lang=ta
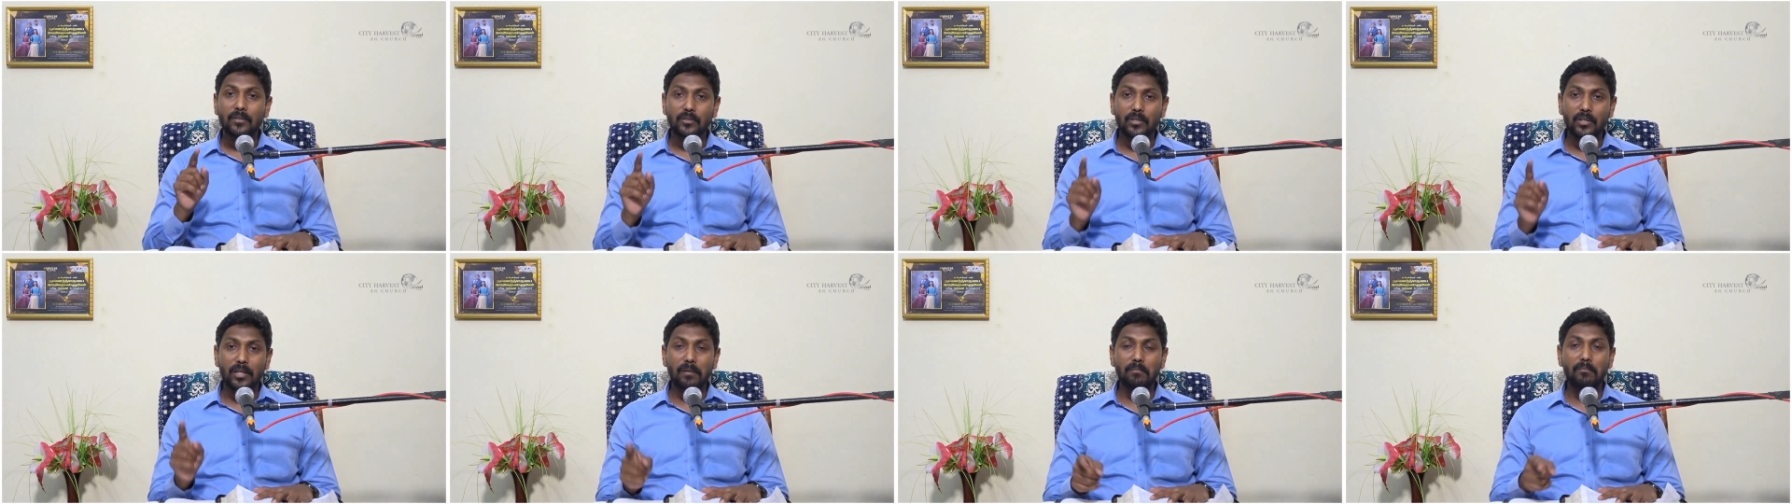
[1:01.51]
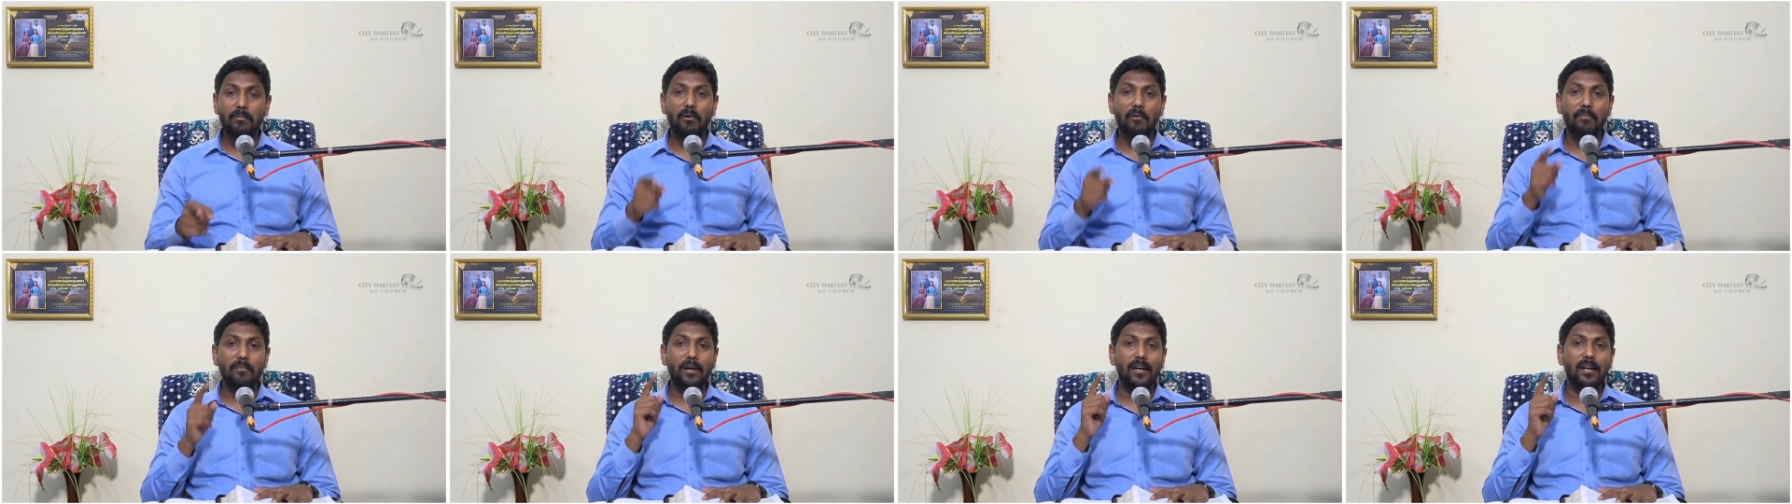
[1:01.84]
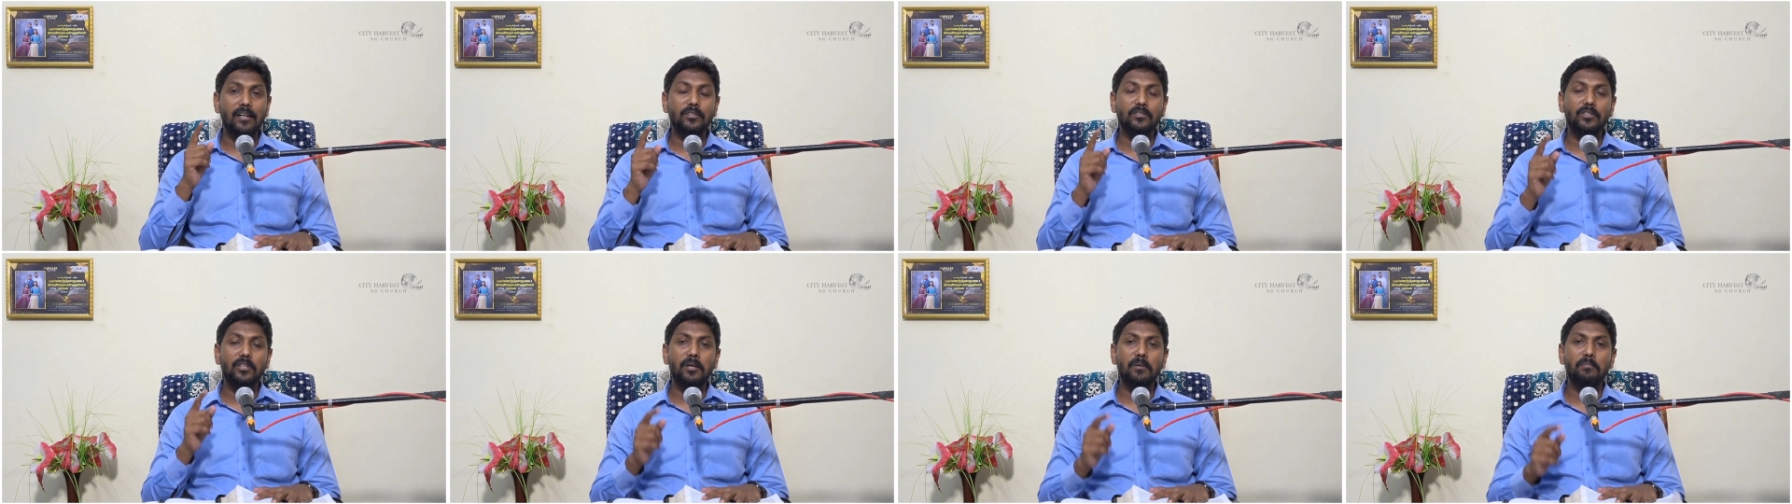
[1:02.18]
திரும்பவும்
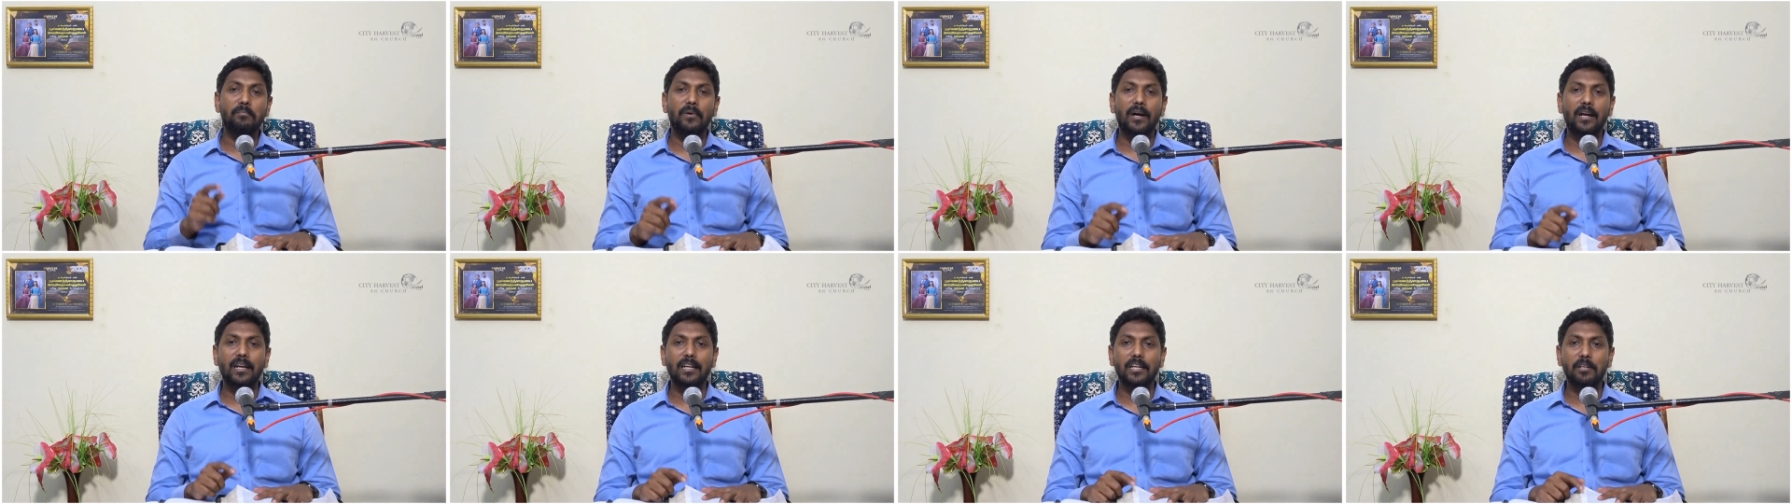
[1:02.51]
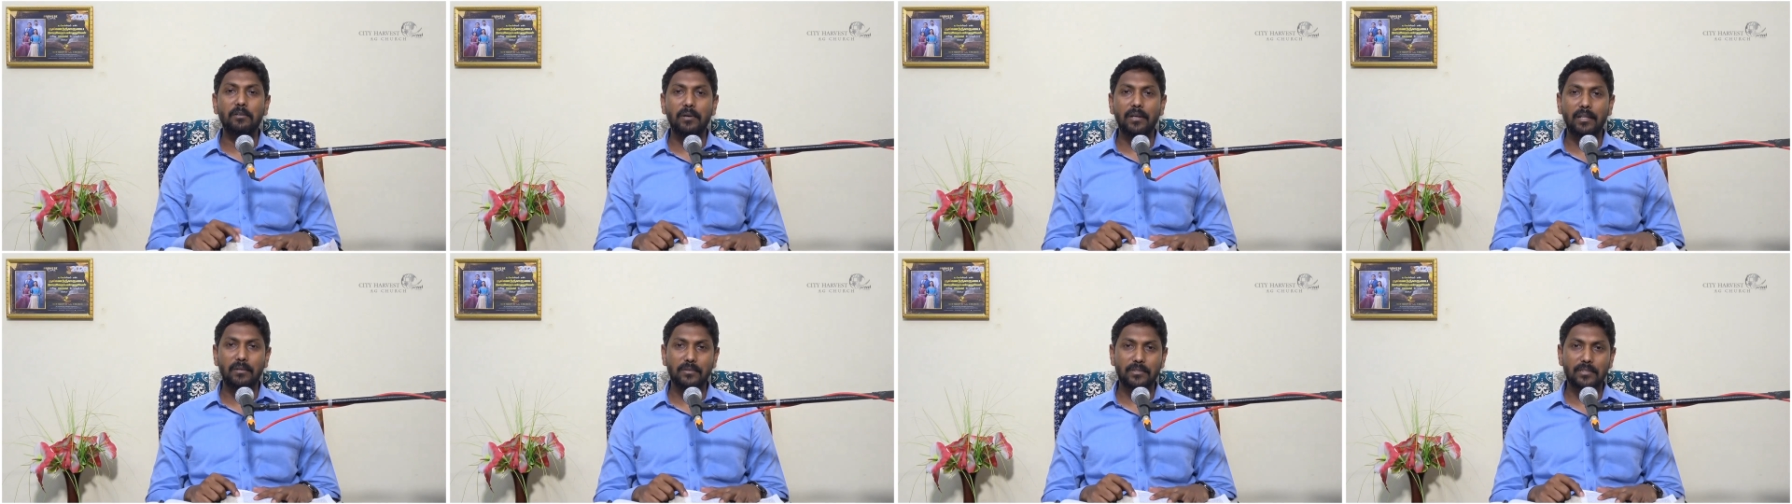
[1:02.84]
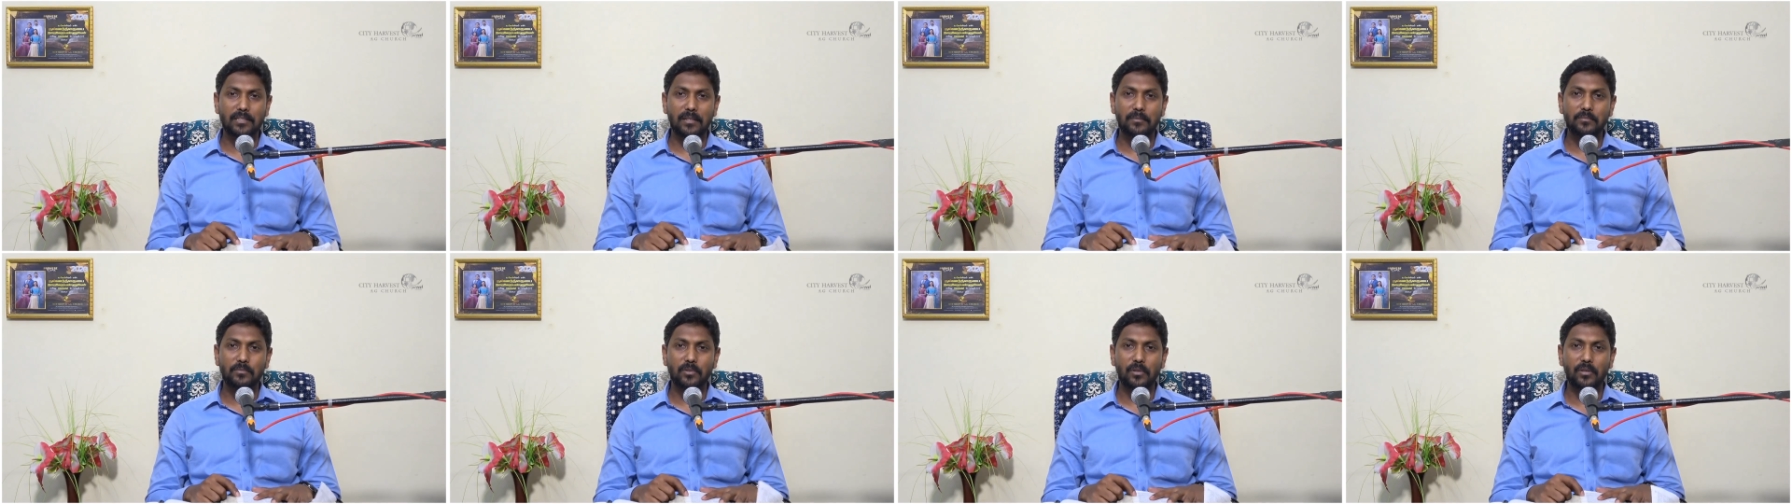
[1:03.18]
எழுந்திருப்பான் என்று
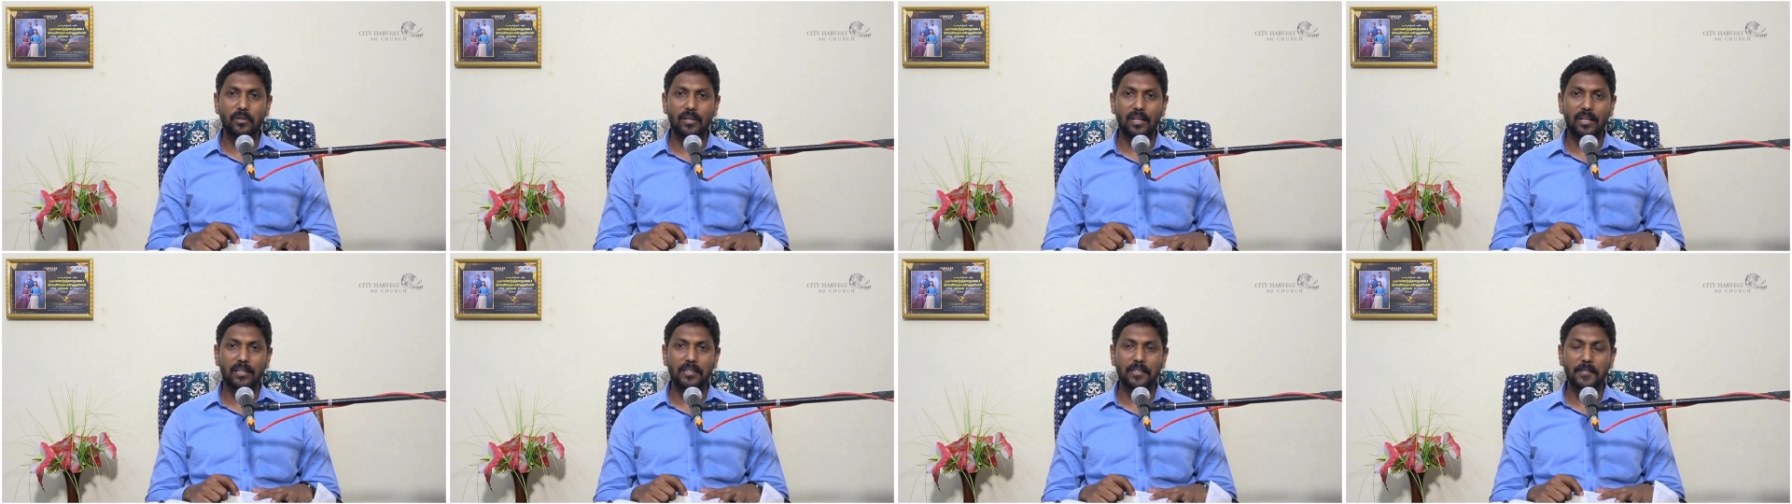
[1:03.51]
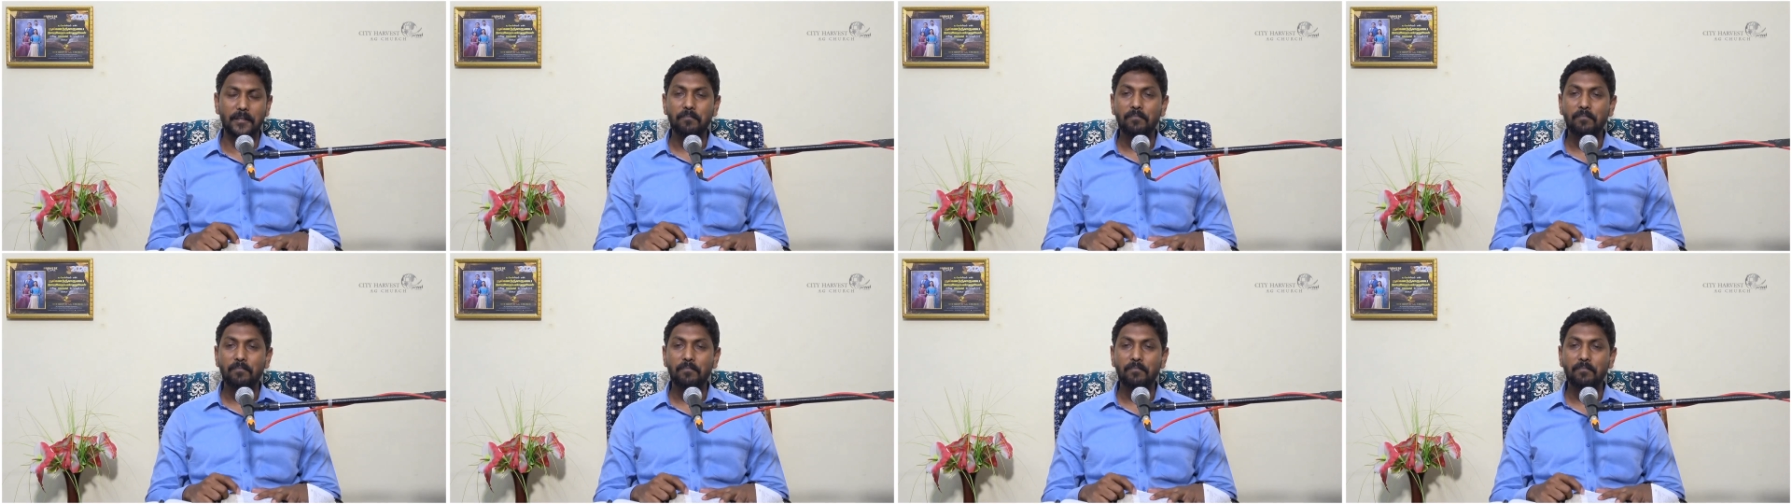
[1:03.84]
வேதவசனம் சொல்லுகிறது